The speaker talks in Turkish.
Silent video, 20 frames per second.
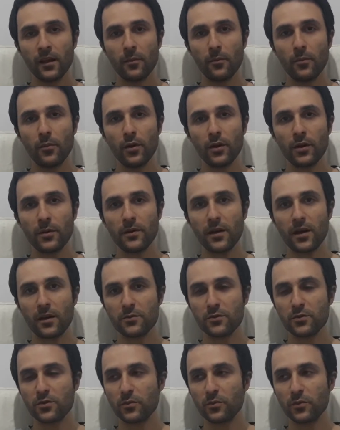Böyle bir
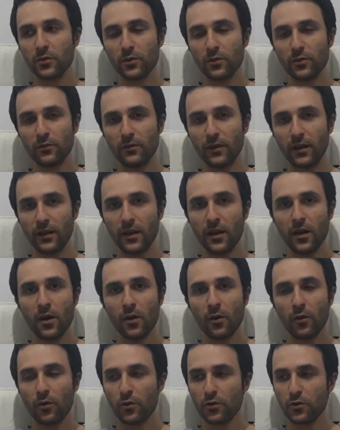absürt bir durum var.
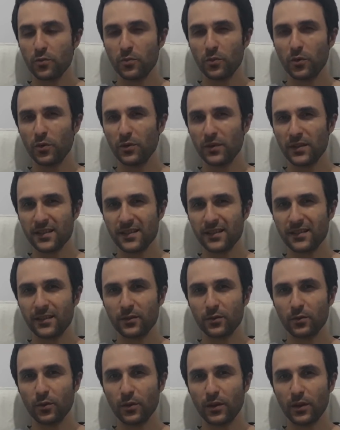Hoş bugün de
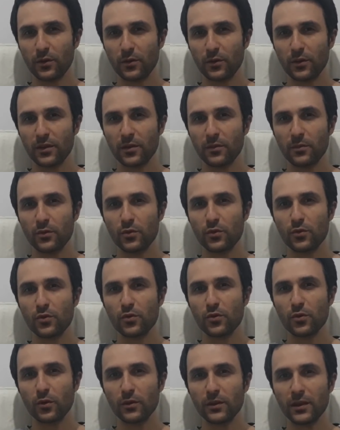zaten dolar euroda bir
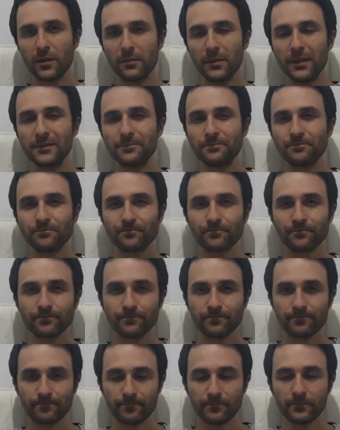düşüş oldu ama
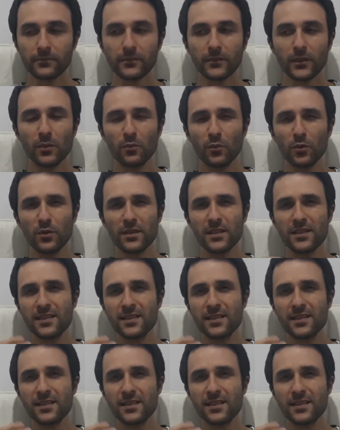bunun